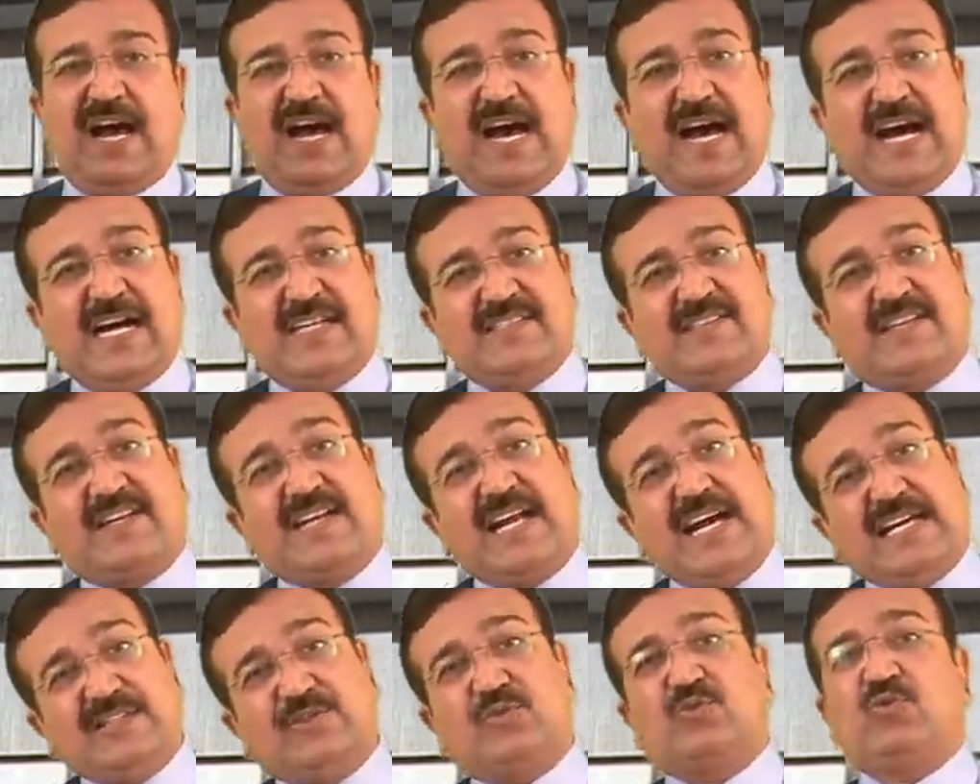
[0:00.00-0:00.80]
आज
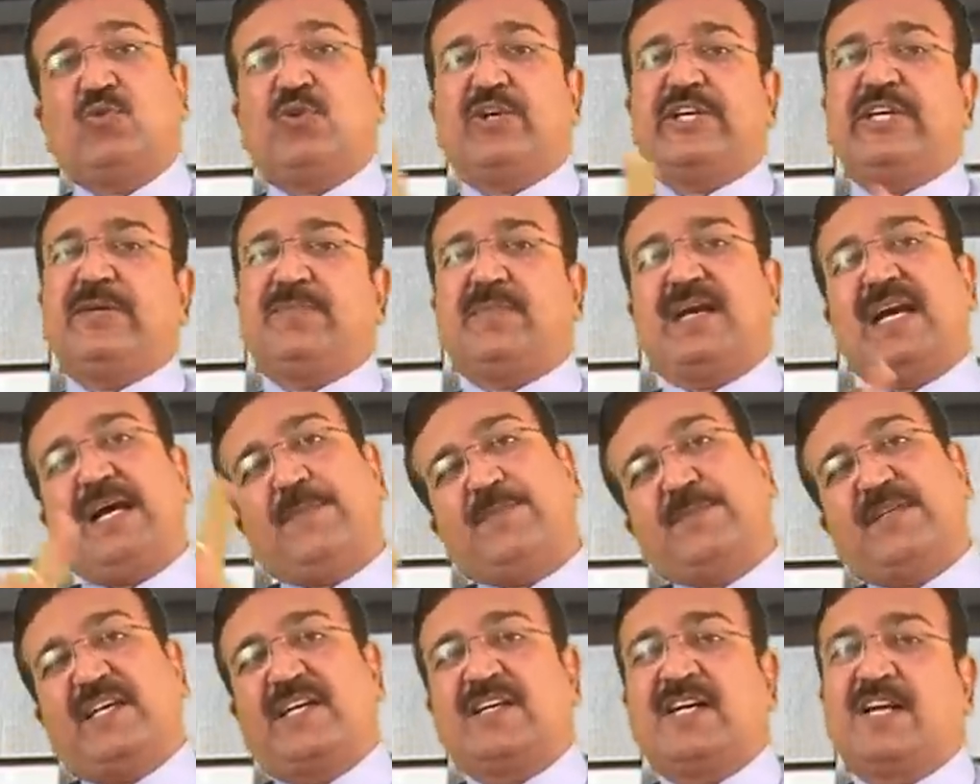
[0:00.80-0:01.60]
रात को ही मैं
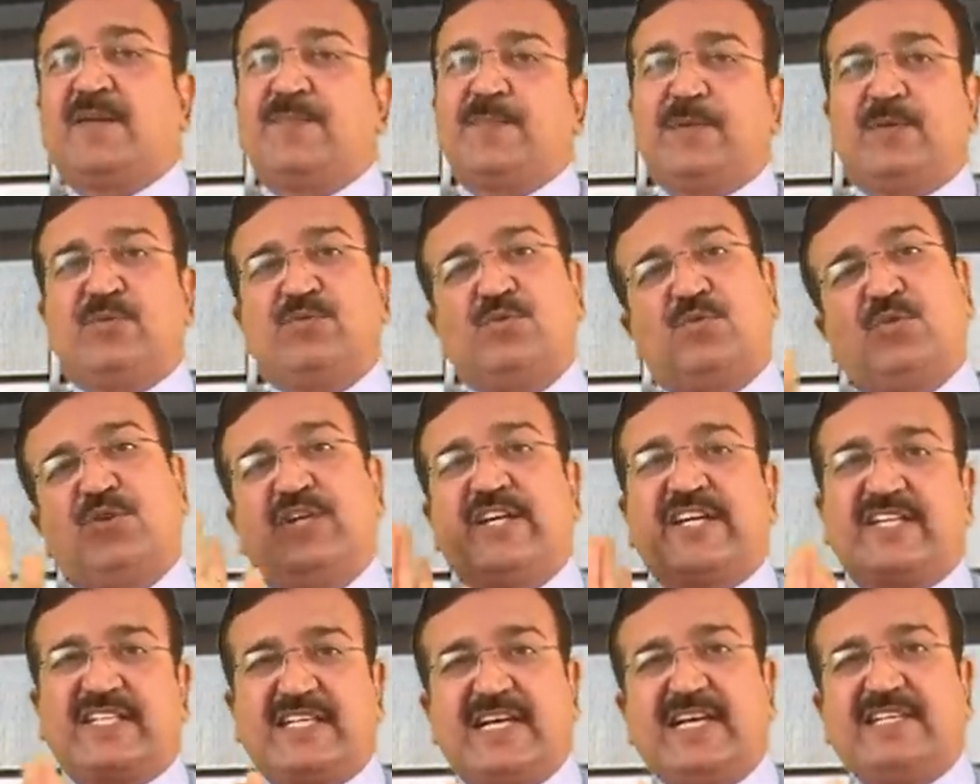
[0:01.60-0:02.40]
आपके घर पे उनको
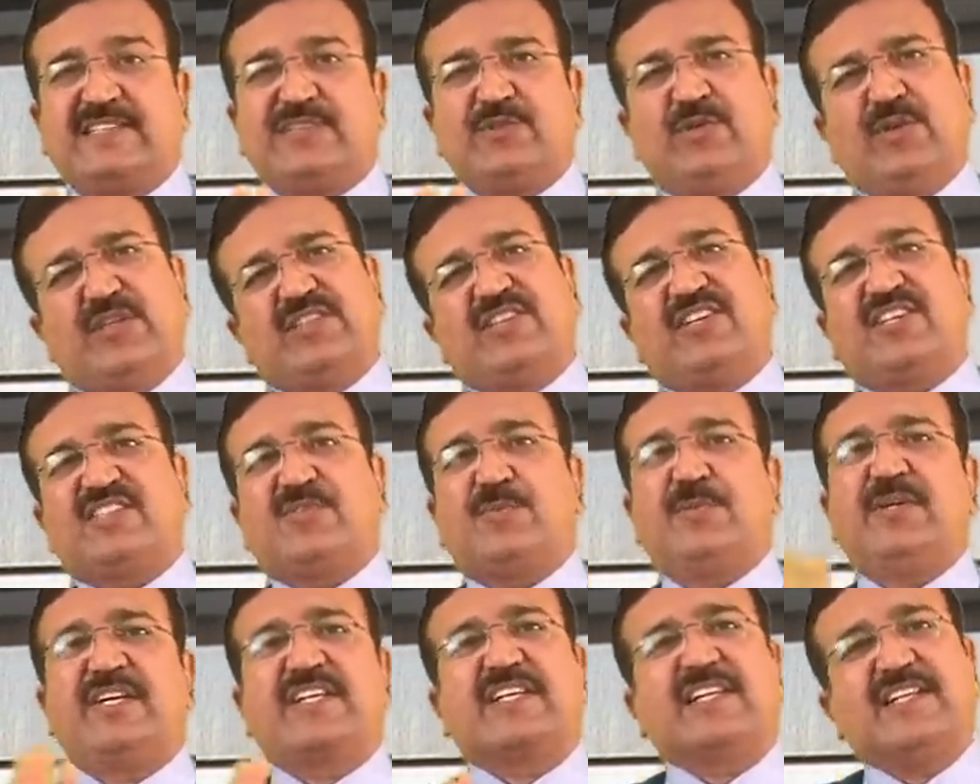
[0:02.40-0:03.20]
लेके आती हूँ एक दस
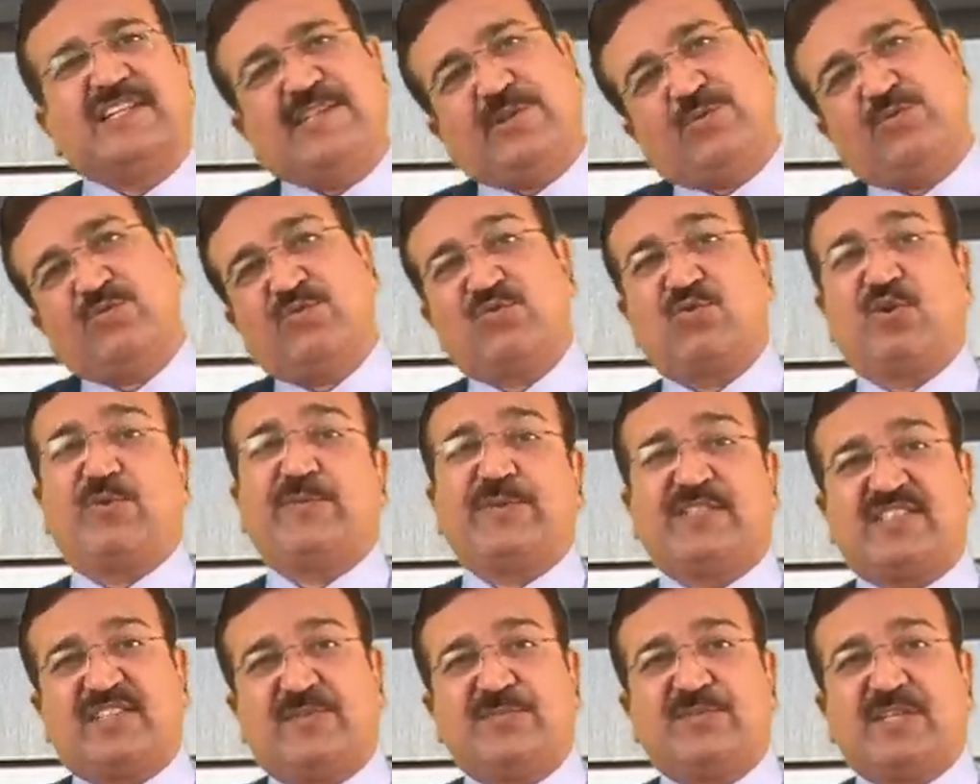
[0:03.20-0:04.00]
मिनट के लिए उनको
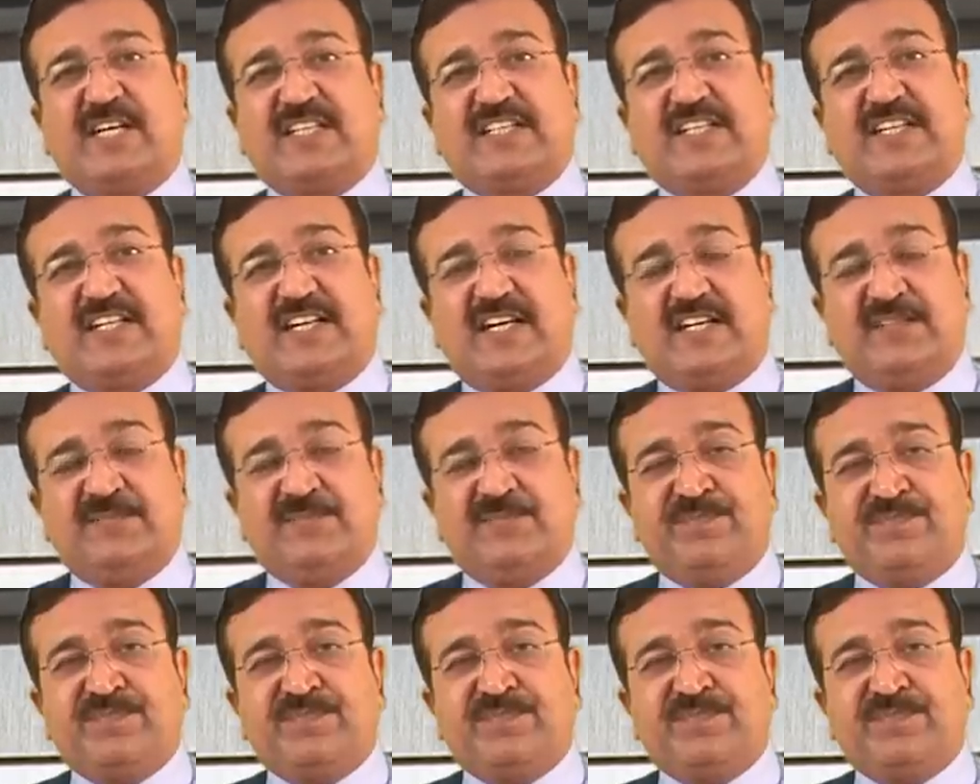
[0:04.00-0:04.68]
भी समझा देना